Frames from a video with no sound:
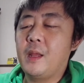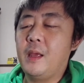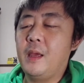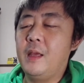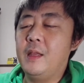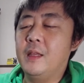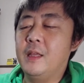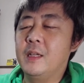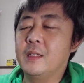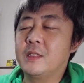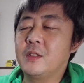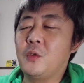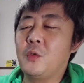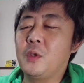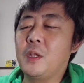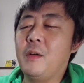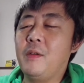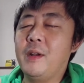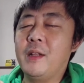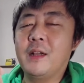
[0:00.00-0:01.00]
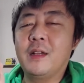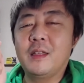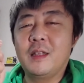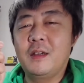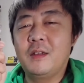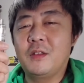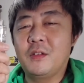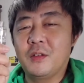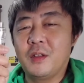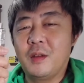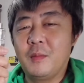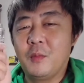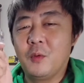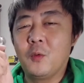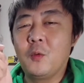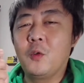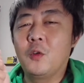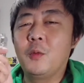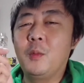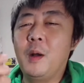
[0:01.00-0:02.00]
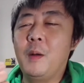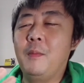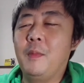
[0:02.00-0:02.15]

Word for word: 変なし、こだわりがないとね、もうこのま